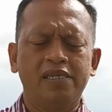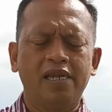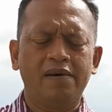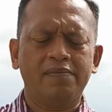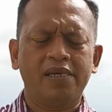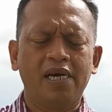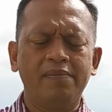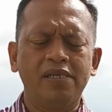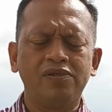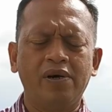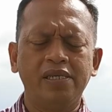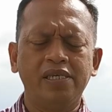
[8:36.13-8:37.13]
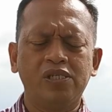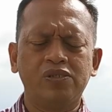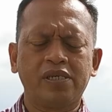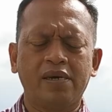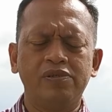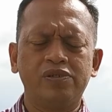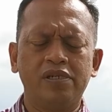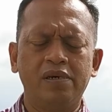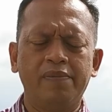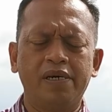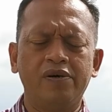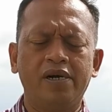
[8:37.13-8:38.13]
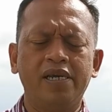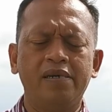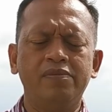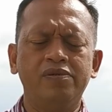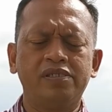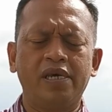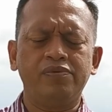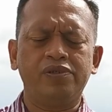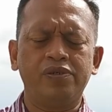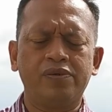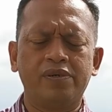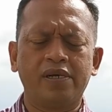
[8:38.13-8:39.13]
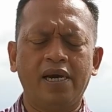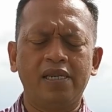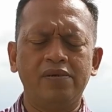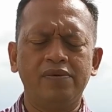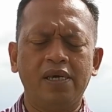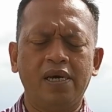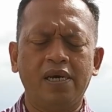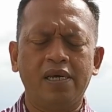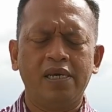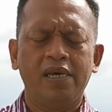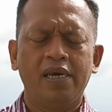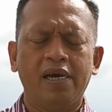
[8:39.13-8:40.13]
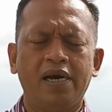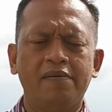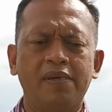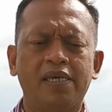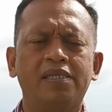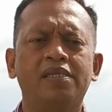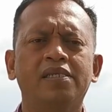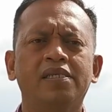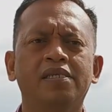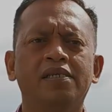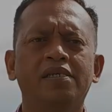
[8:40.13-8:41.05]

Di dalam nama Tuhan Yesus kami sudah berdoa dan mengucap syukur. Haleluya. Amin.